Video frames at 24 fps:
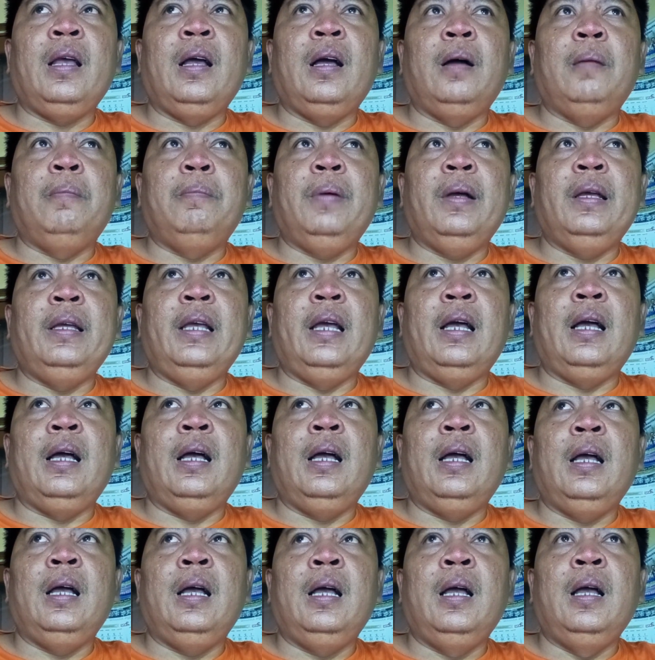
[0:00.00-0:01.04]
apa
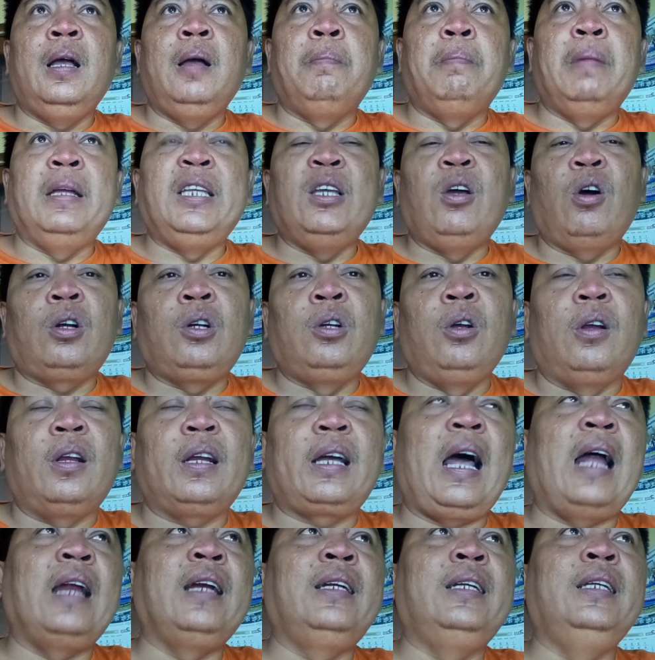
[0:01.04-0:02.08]
ya
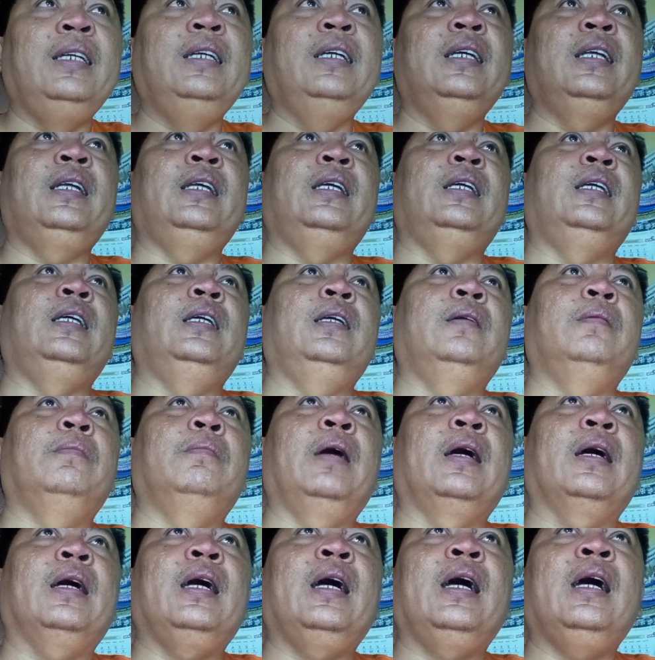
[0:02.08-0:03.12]
menyodorkan diri
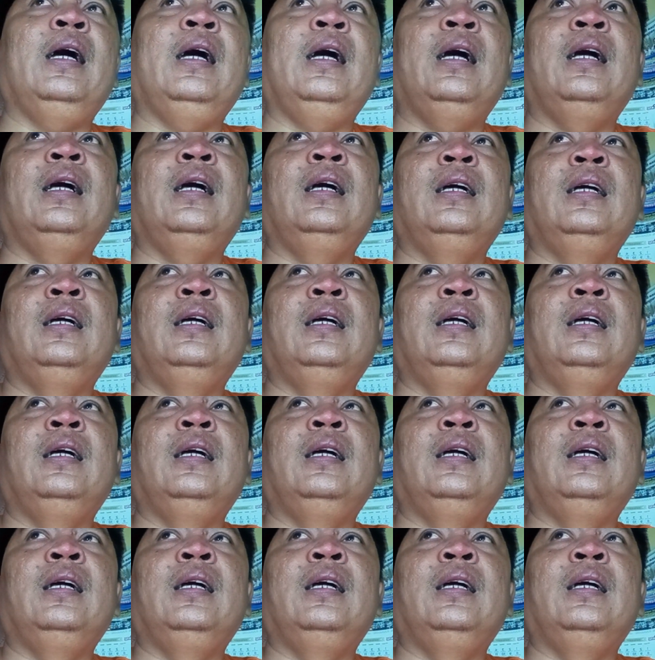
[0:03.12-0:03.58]
maka